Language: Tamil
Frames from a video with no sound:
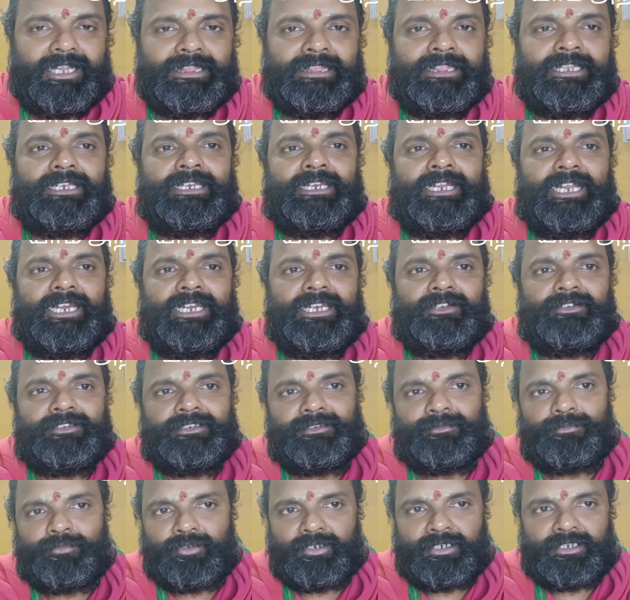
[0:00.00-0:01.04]
அந்த நாளில்
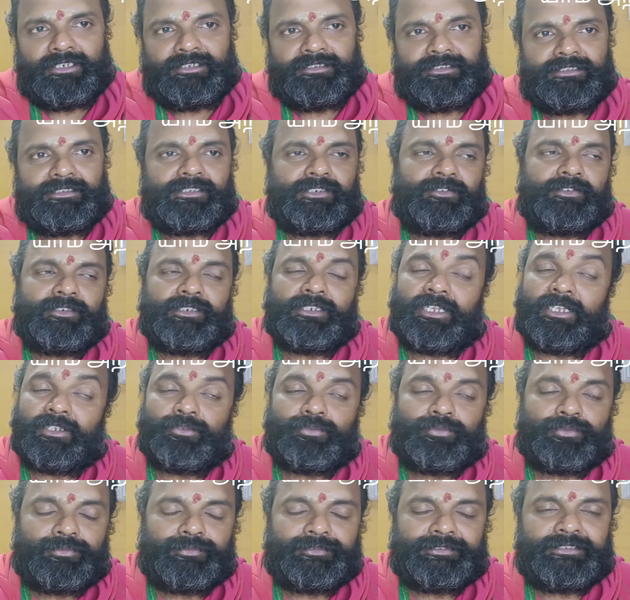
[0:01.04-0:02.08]
வந்து மூலா நட்சத்திரம் வருது அது
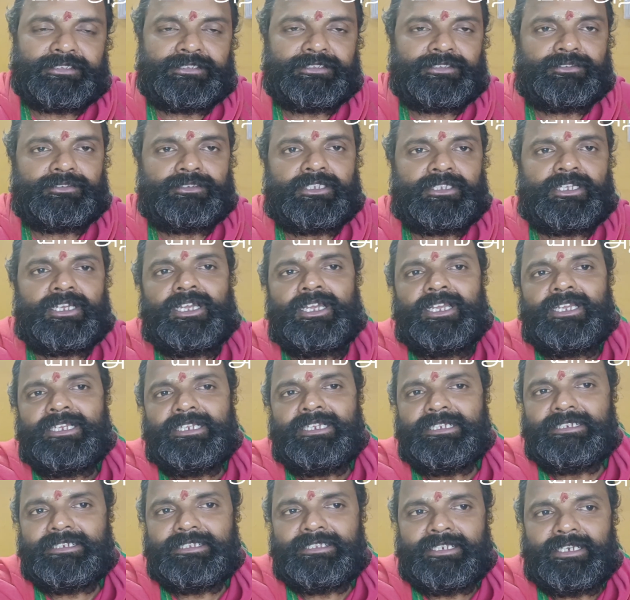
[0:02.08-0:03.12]
ஒரு விசேஷம் தான்
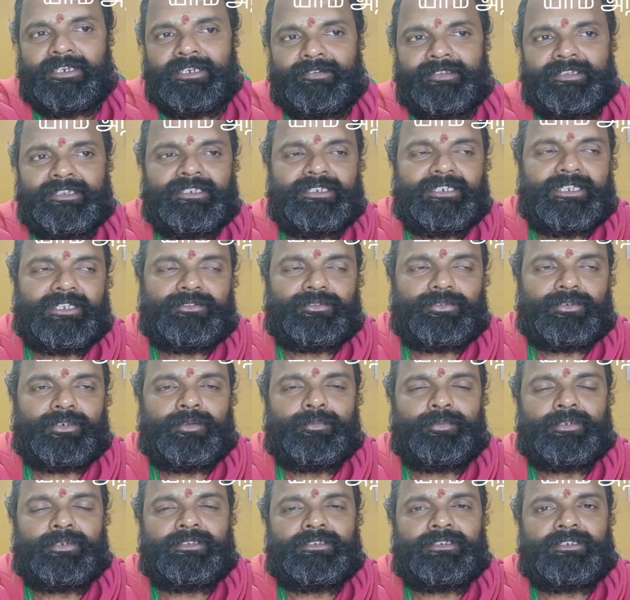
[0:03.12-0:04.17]
இதுல வந்து நான் சொல்ல
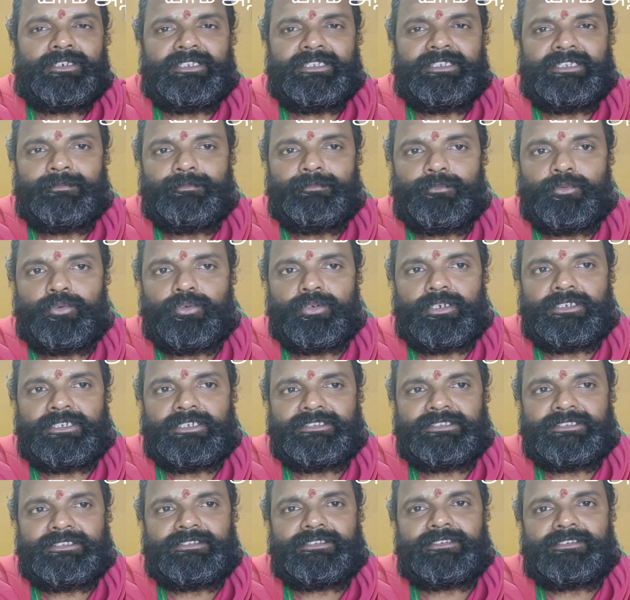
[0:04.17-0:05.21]
போறதுனா இந்த மூல
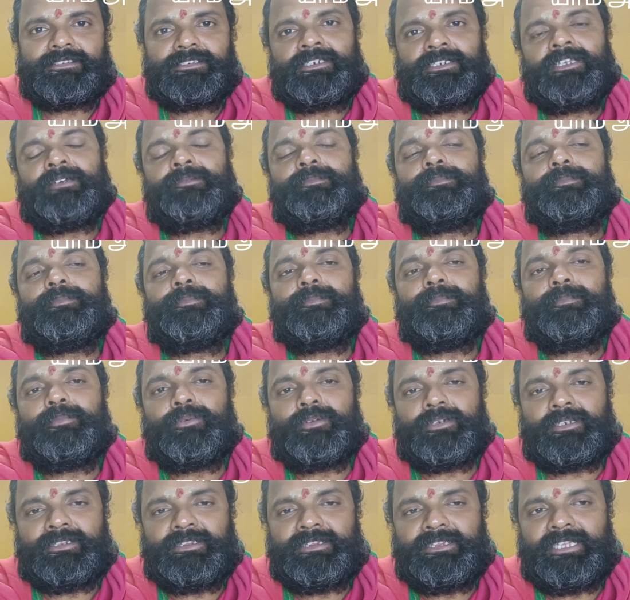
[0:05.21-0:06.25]
நட்சத்திரத்துல
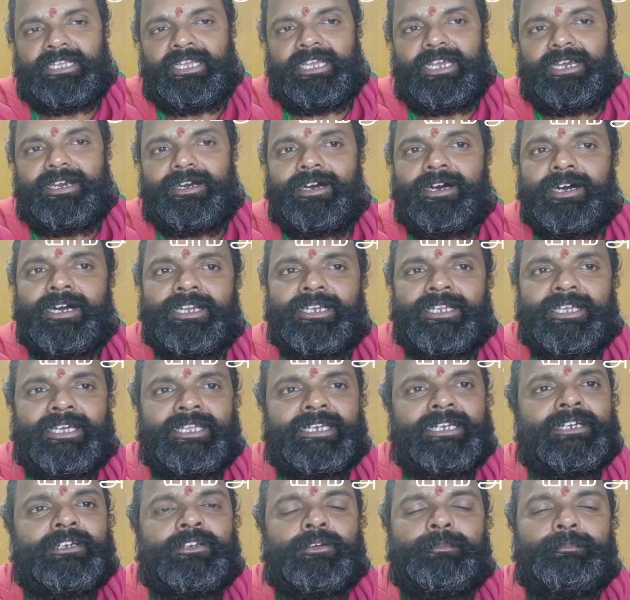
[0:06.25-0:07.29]
பிறந்த ஆணா
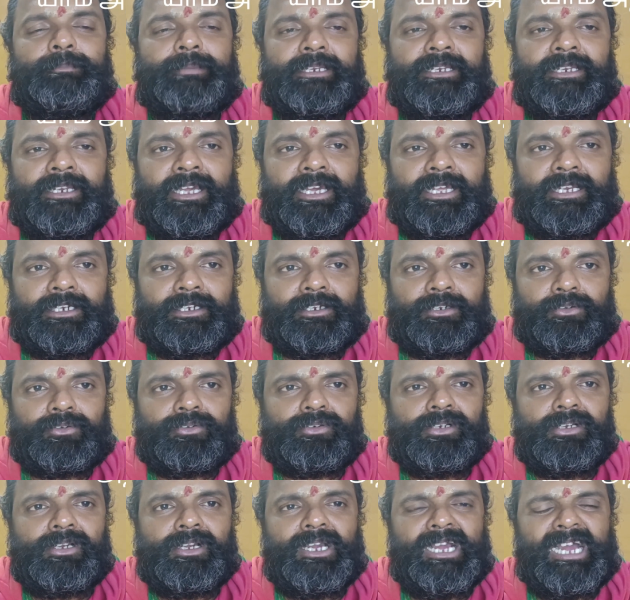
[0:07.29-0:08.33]
இருக்கட்டும் பெண்ணா
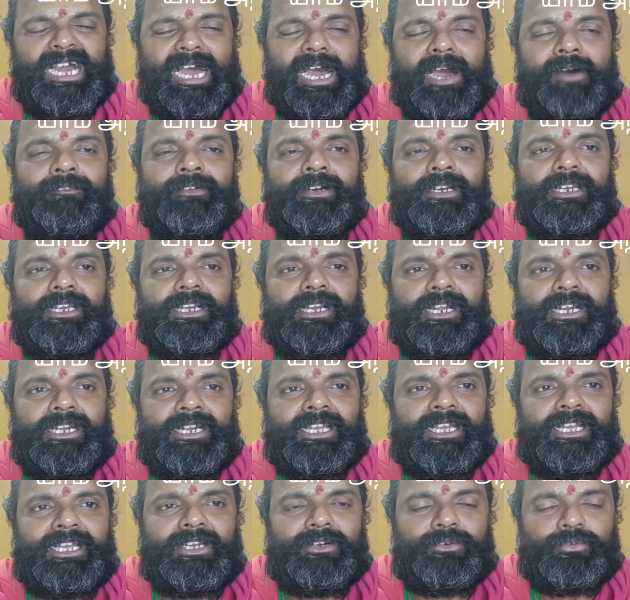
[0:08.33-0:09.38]
இருக்கட்டும் அவங்களுக்கான
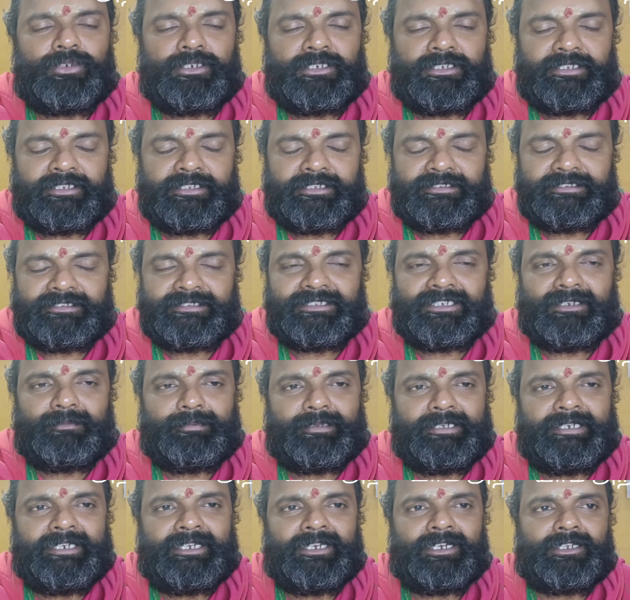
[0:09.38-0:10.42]
ஒரு சின்ன
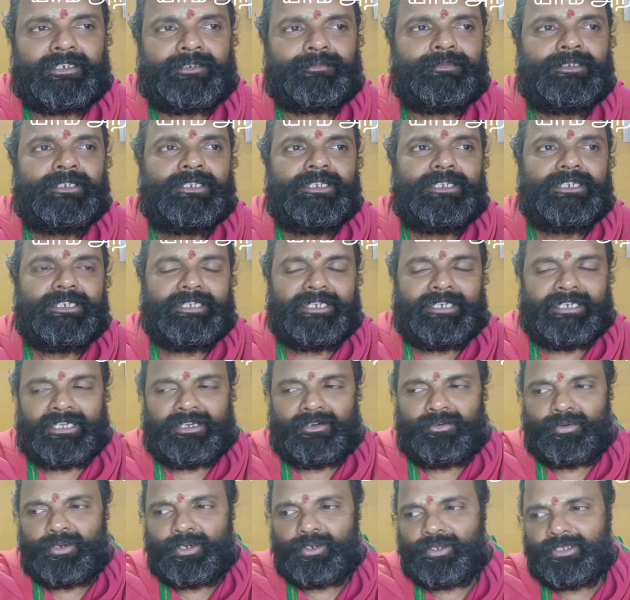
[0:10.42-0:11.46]
பரிகாரம் ஏன்னா
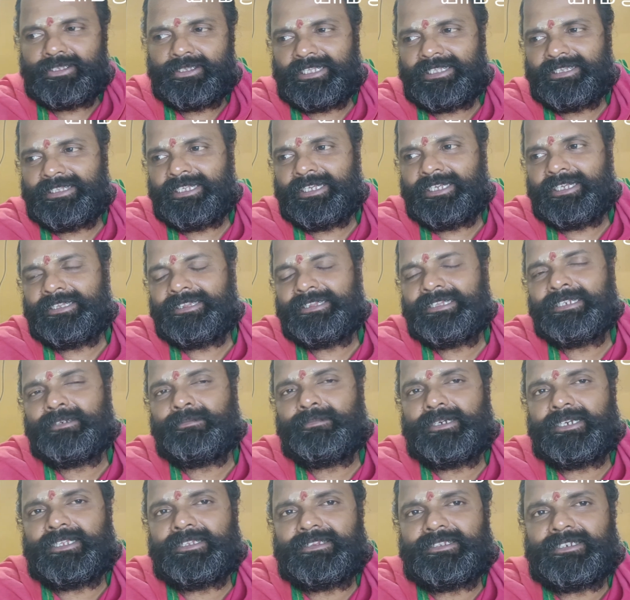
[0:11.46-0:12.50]
அவங்களுக்கு வந்து அந்த
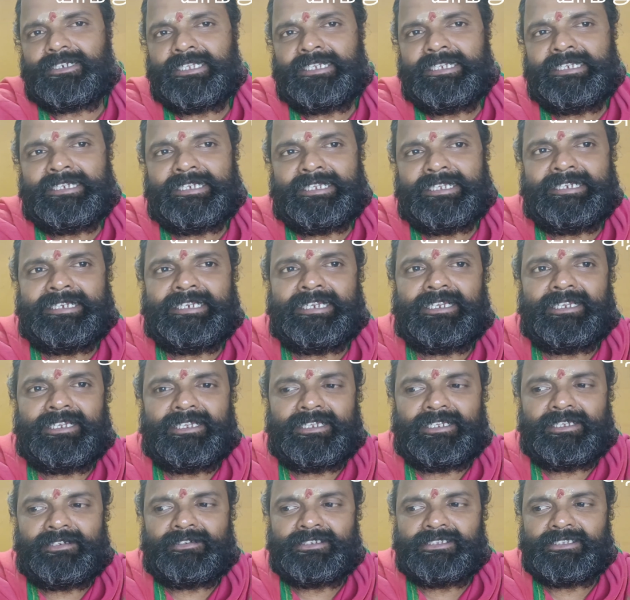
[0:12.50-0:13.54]
திருமண தடை நிறைய
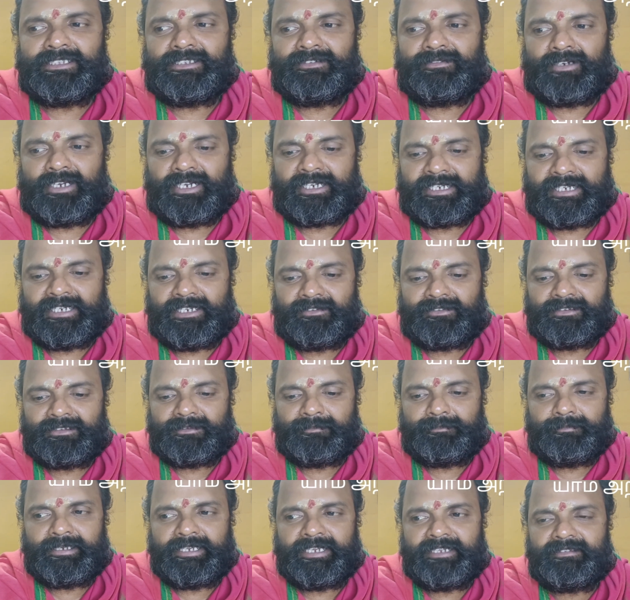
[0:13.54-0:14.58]
வந்து வாழ்க்கையில
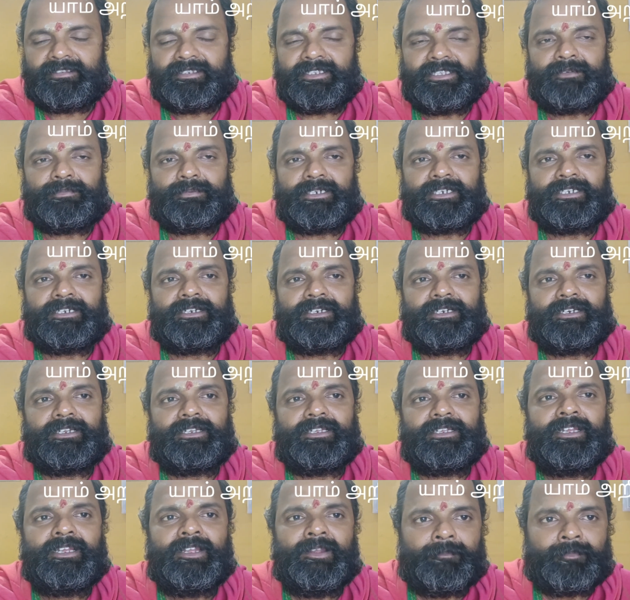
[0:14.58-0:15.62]
வந்து பிரேக்ஸ் ஏற்பட்டுன்றது
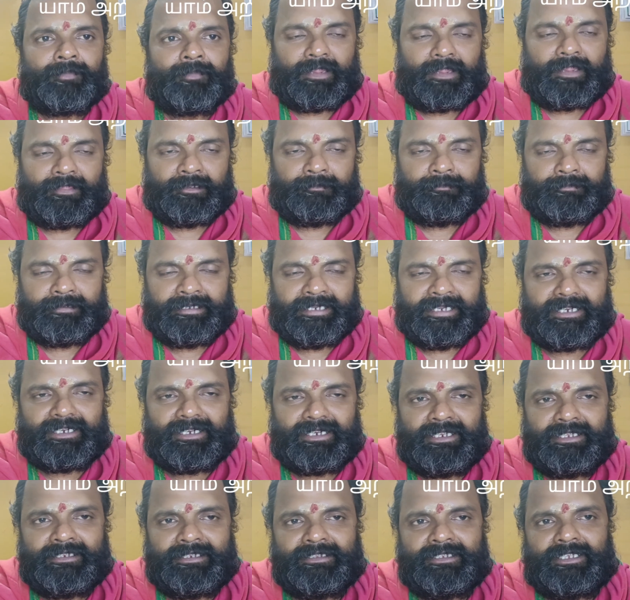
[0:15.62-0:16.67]
அந்த
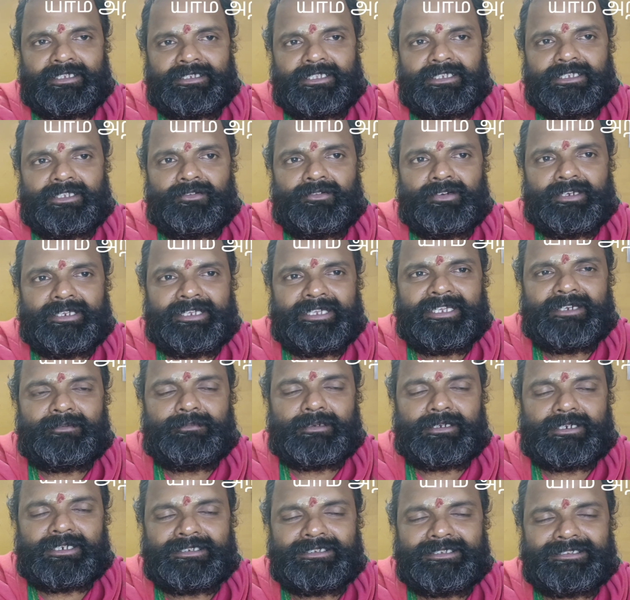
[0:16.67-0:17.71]
பிரேக்ல இருந்து அதாவது அவங்களுக்கு
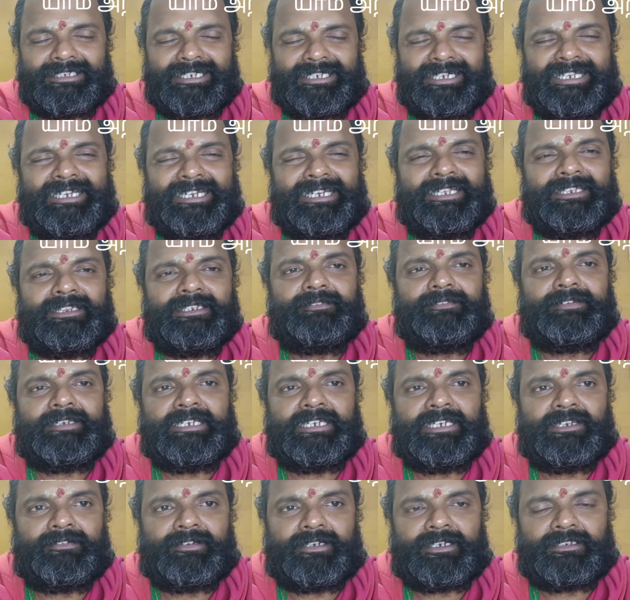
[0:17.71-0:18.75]
ஏற்படுற அந்த தடையிலேருந்து
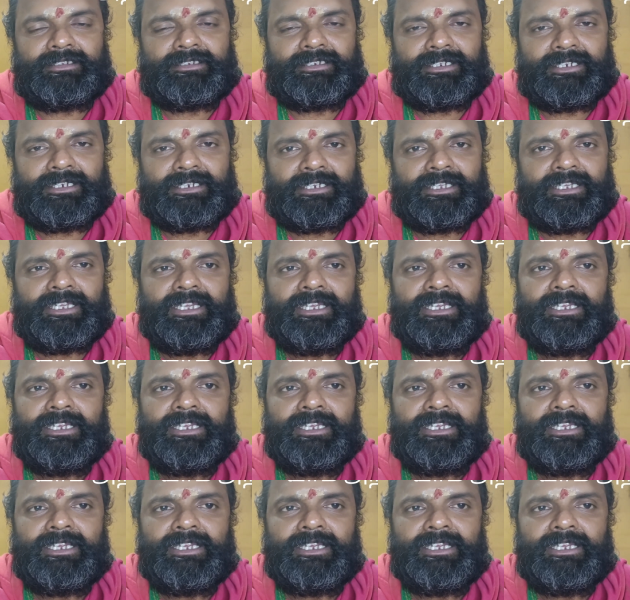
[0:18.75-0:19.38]
வெளியில வர்றதுக்கான